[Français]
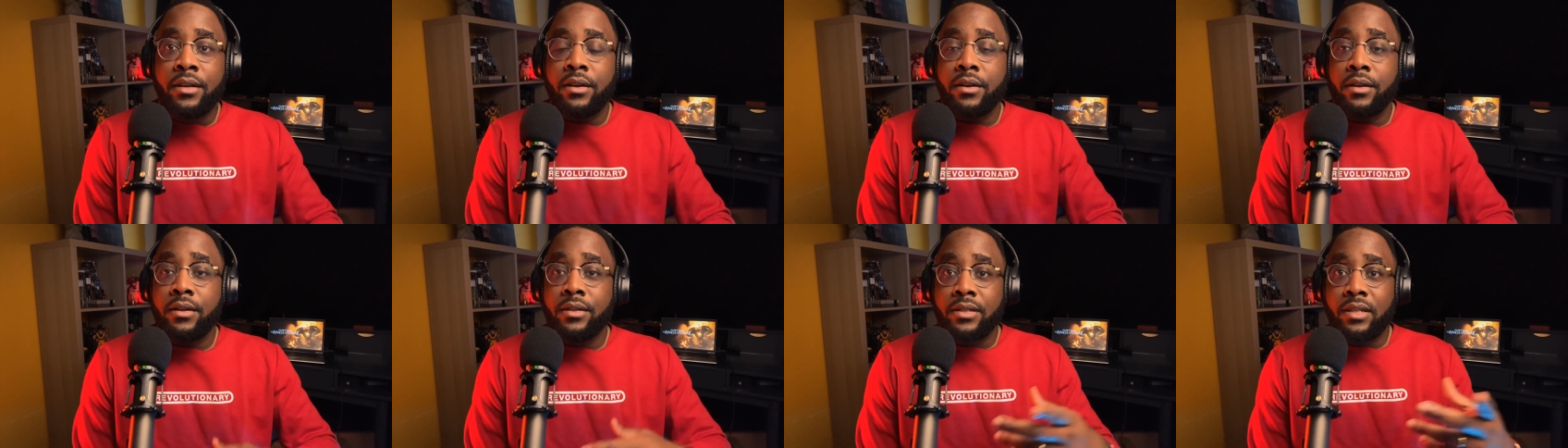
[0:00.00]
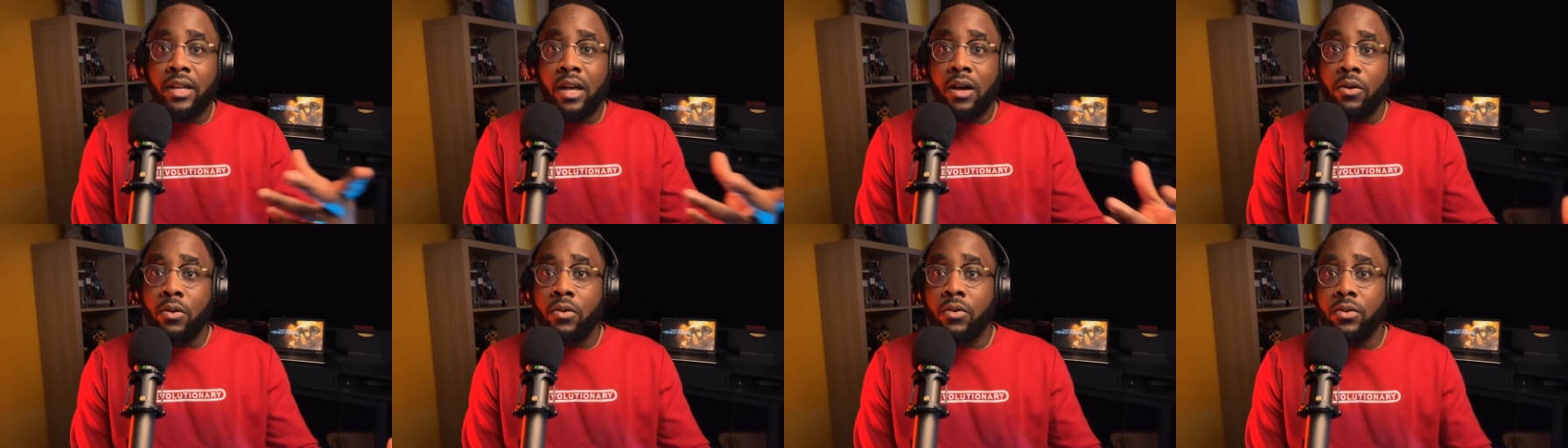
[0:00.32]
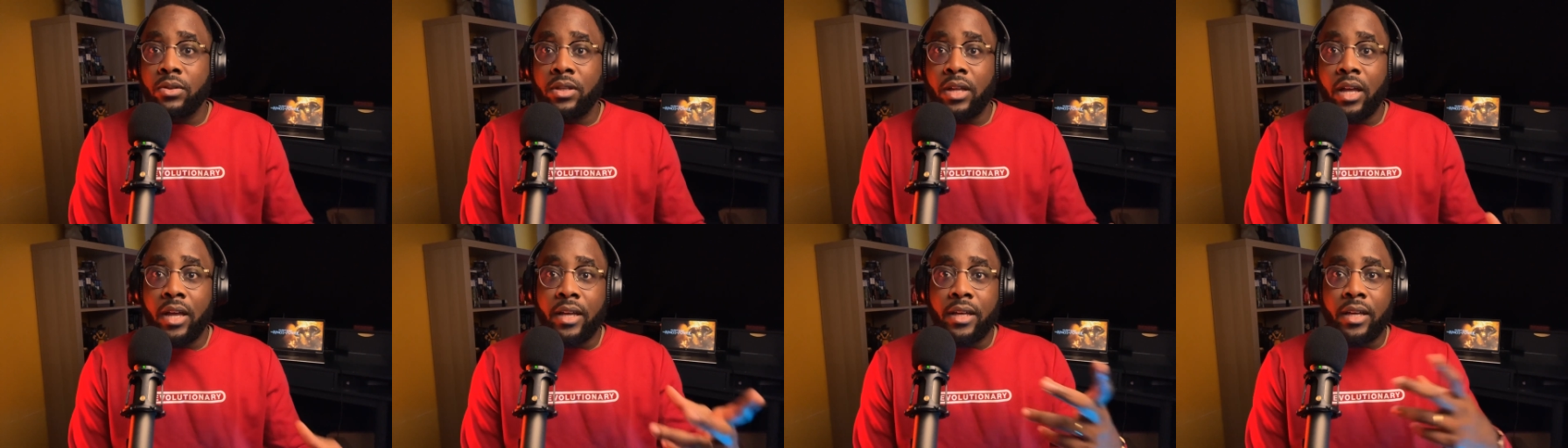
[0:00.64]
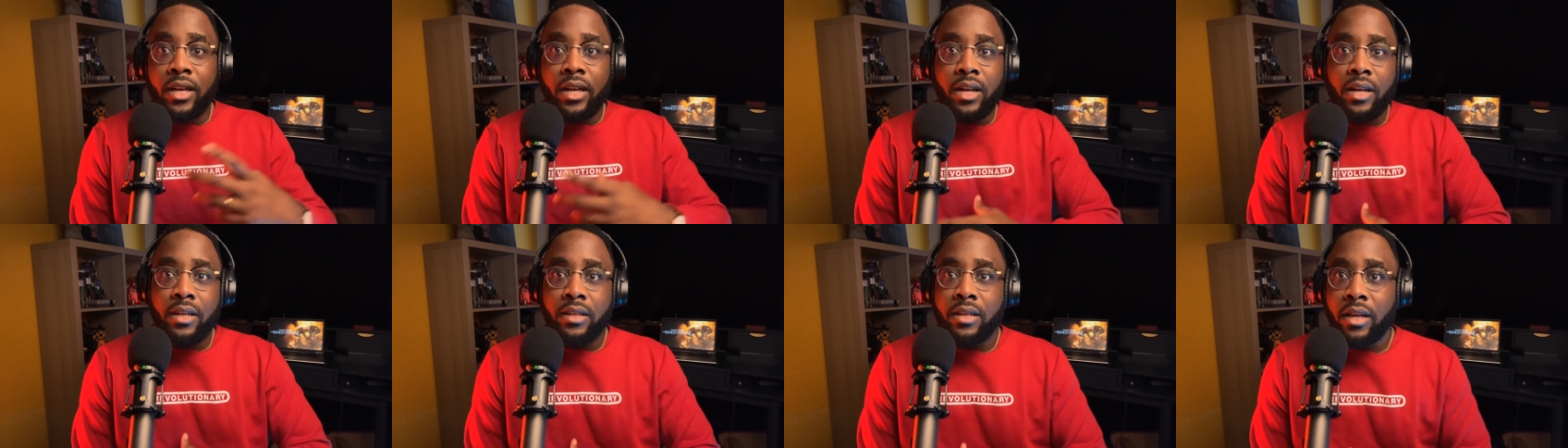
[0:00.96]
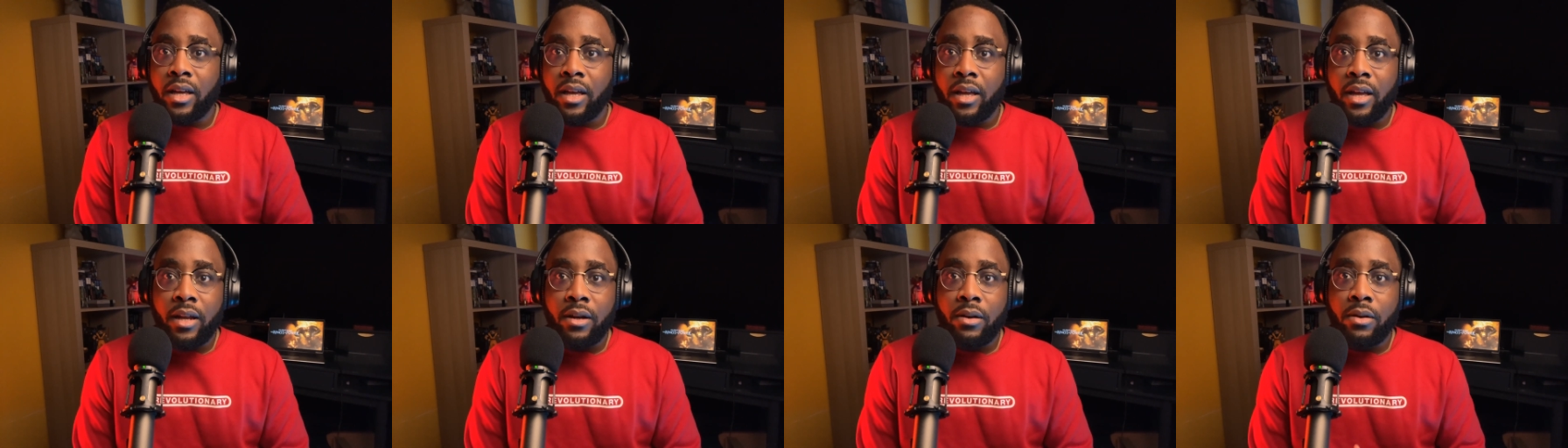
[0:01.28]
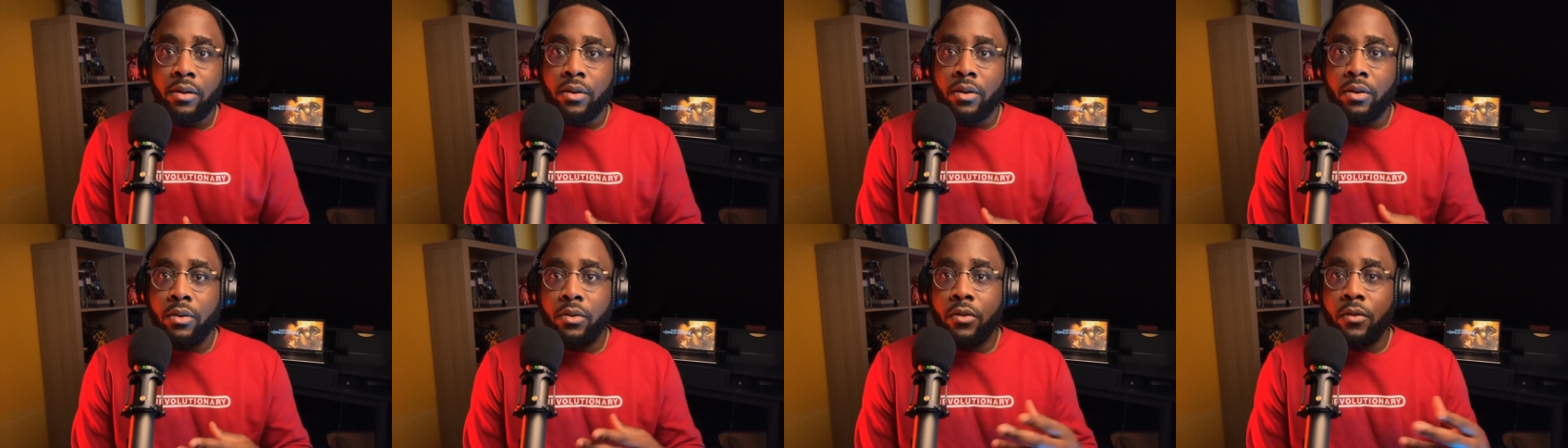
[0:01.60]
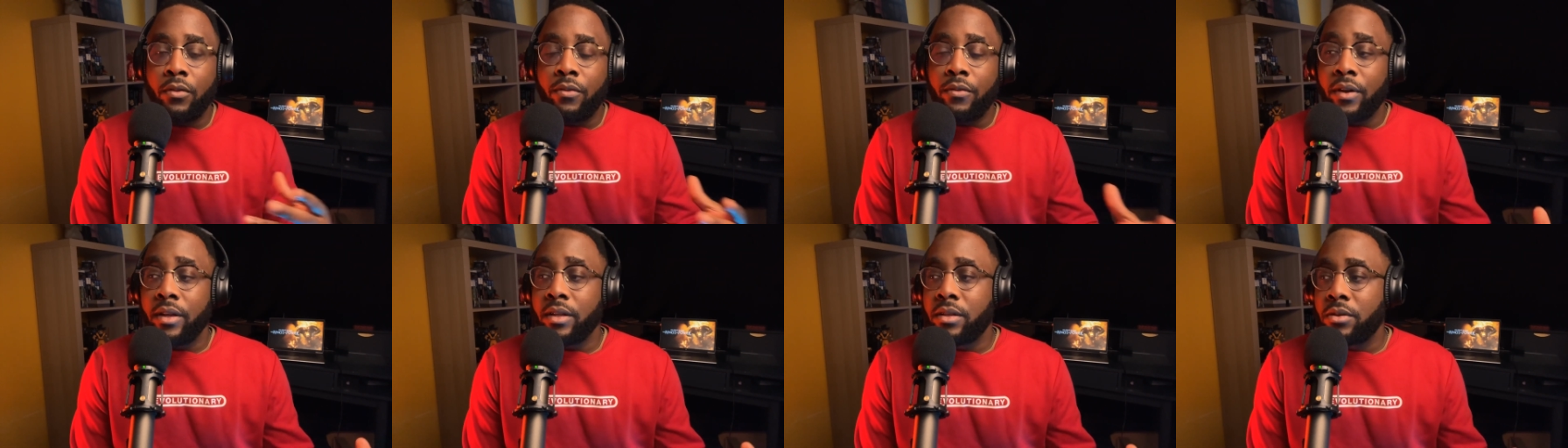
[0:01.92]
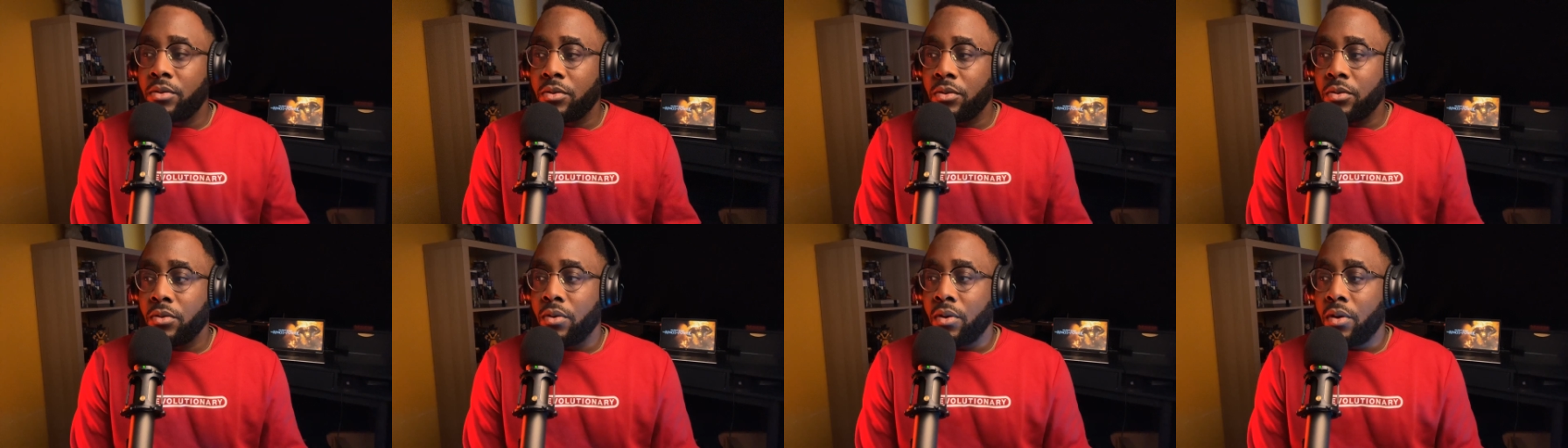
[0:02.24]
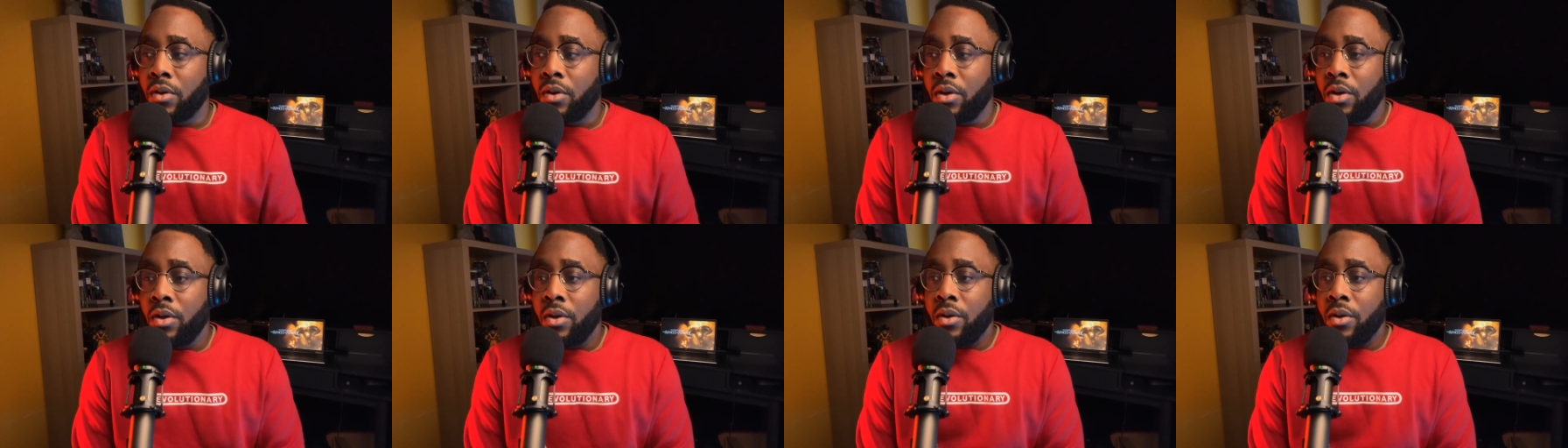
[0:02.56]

Euh, sa rencontre avec Galadriel, euh, le fait que